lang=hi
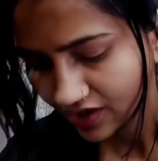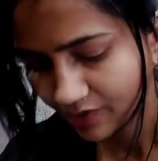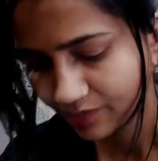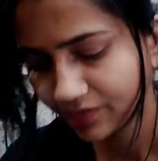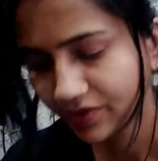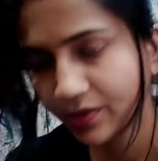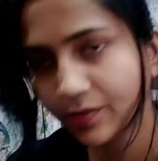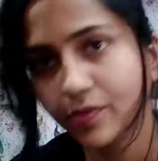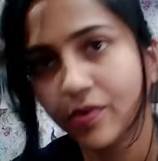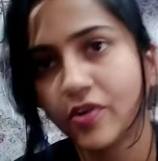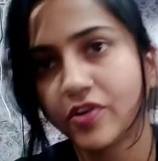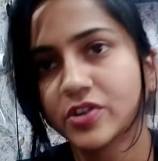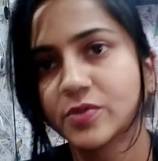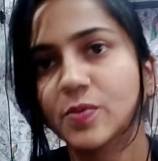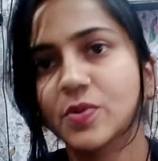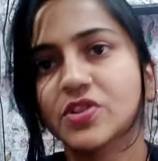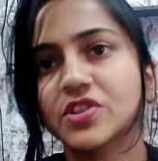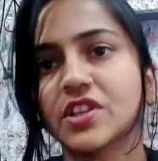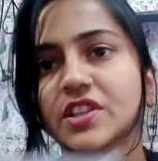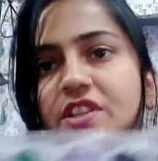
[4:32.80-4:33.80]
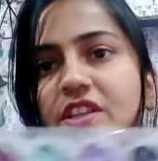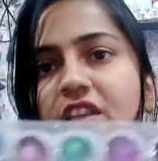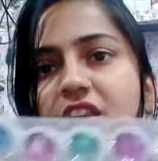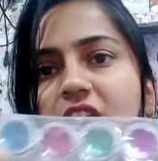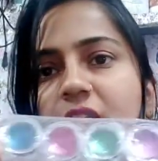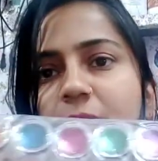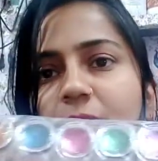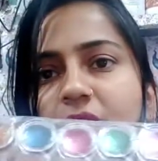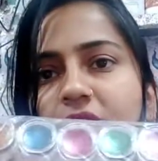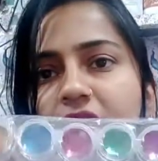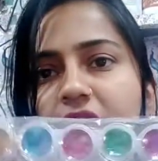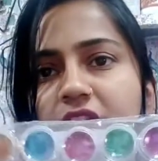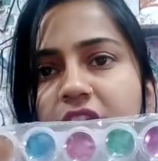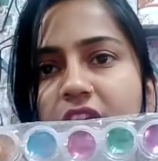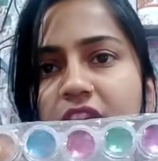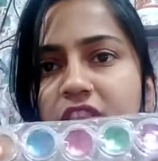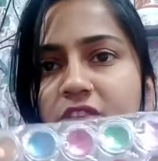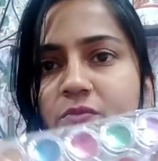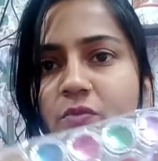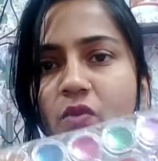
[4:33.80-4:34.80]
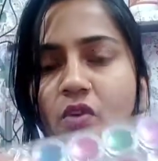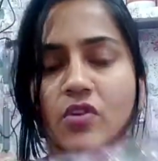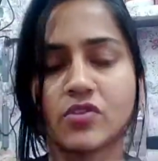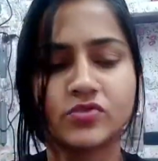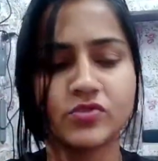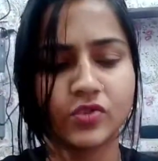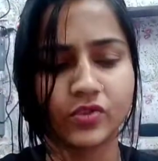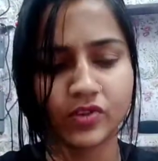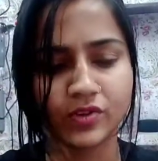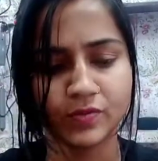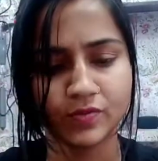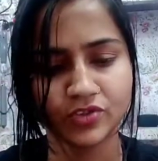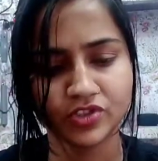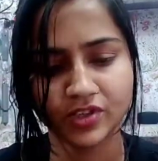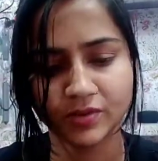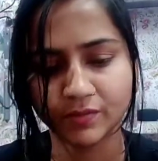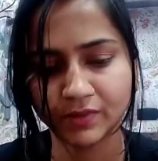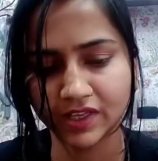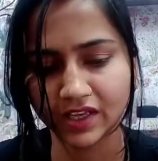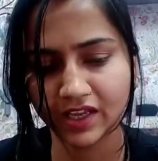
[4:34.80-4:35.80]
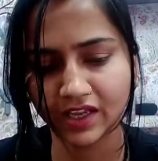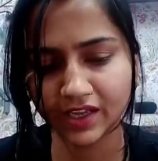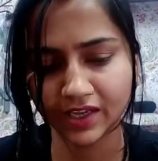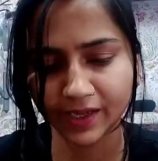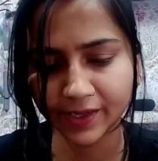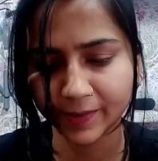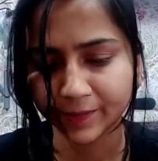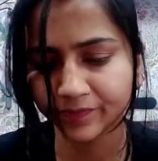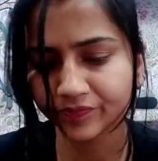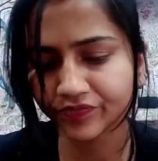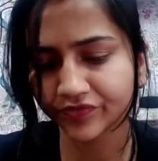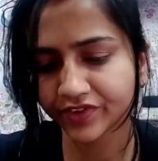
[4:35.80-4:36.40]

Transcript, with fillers: अपने बॉक्स पे चलते हैं ये हमारा नेक्स्ट बॉक्स जो भी मुझे मिला है